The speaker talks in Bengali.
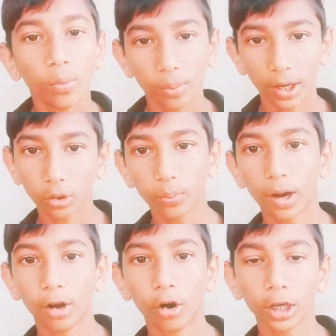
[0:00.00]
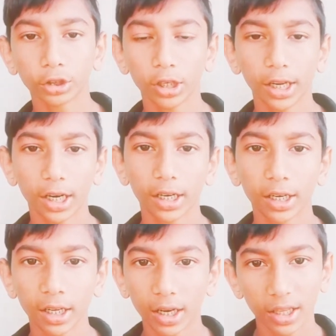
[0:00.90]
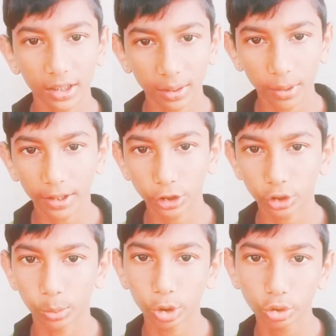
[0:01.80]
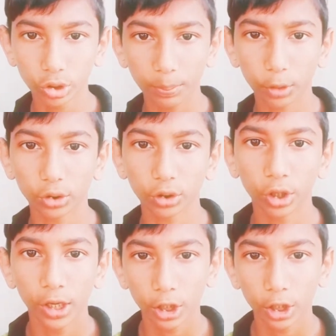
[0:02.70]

মোবাইল খুব ভালো আসলে এডিটিংয়ের ক্ষেত্রে মানে সময় যদি প্রয়োজন